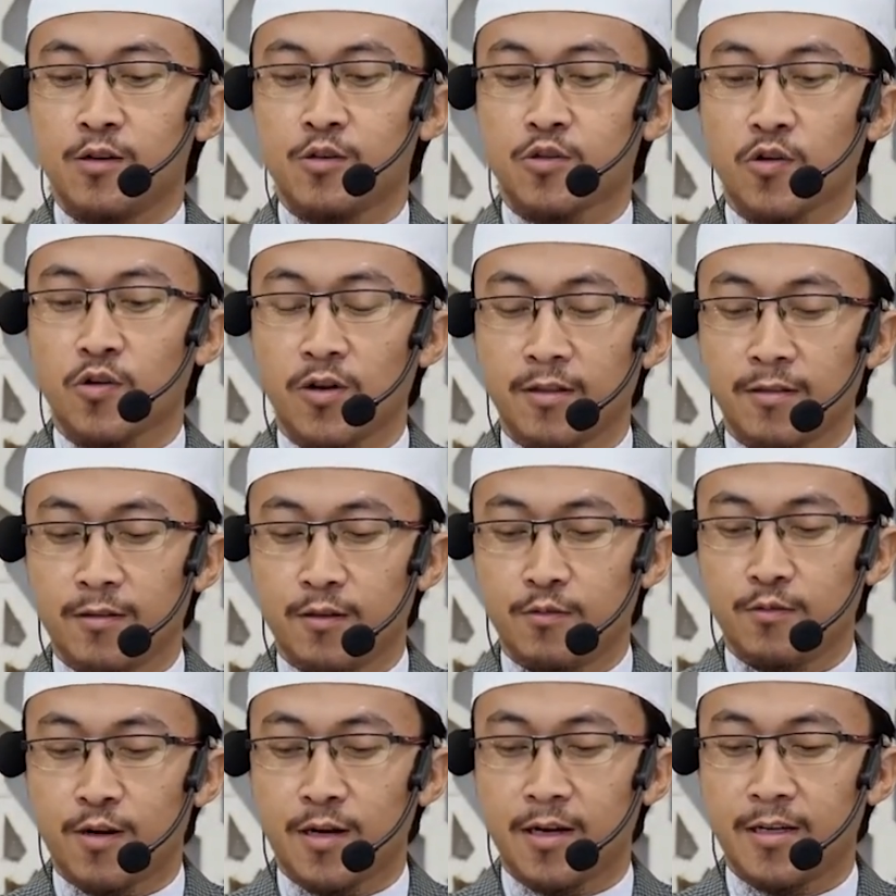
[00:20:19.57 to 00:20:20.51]

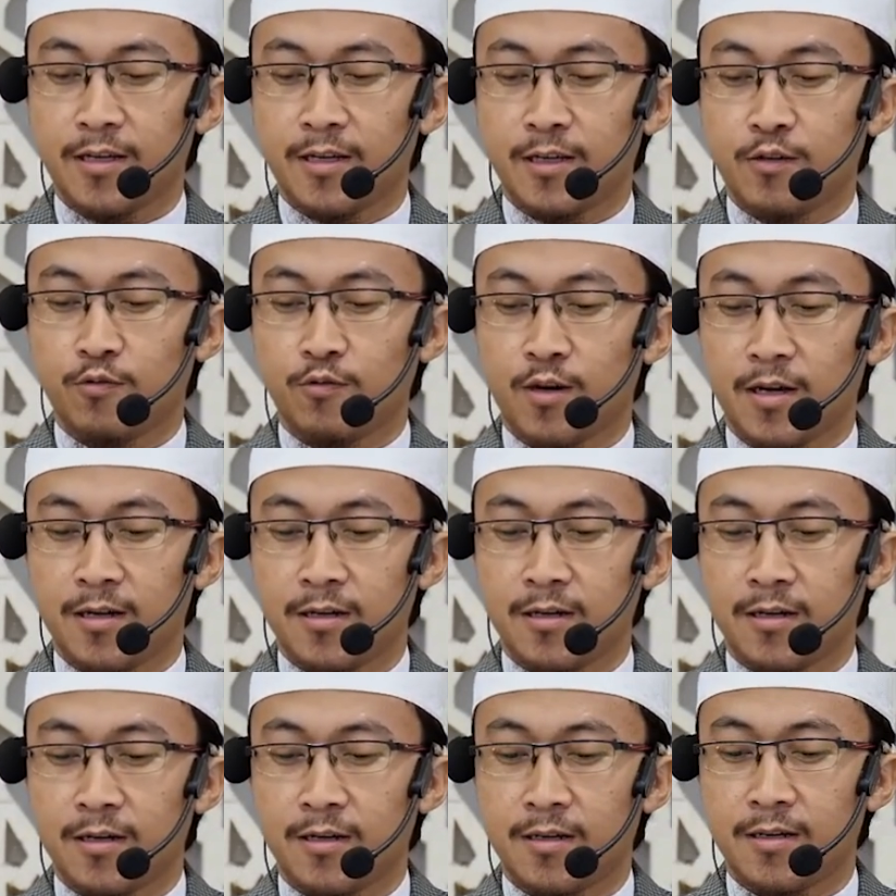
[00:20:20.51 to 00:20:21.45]
sallallahu alaihi wa
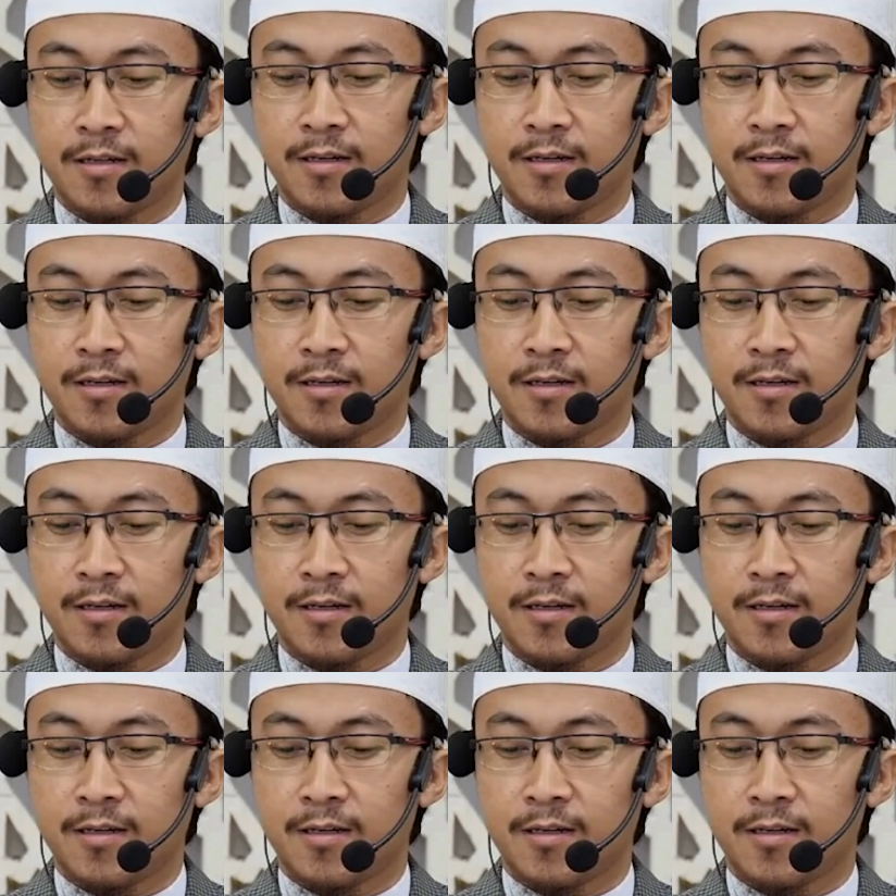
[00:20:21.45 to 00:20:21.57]
ala